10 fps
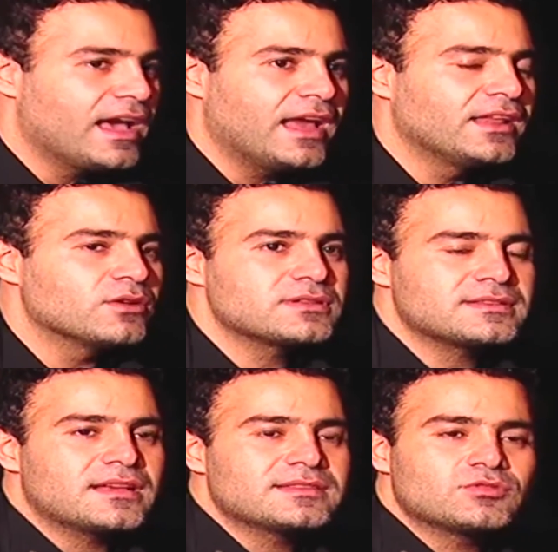قال لي يا
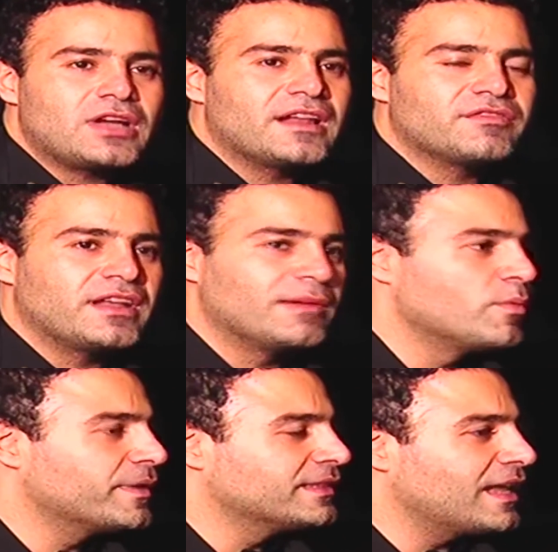أستاذ عاصم مش عارف أنا
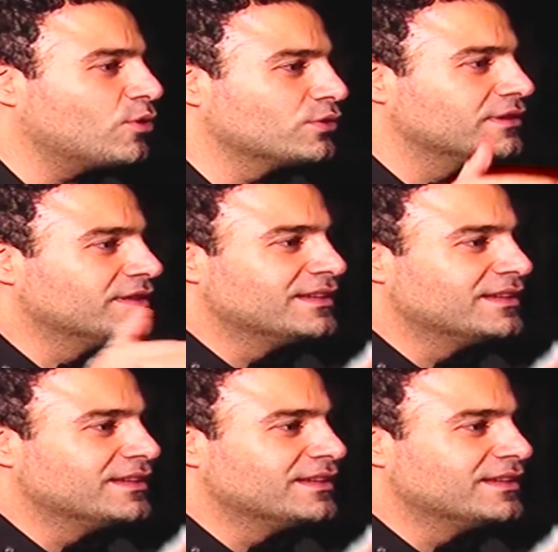ممكن تاخد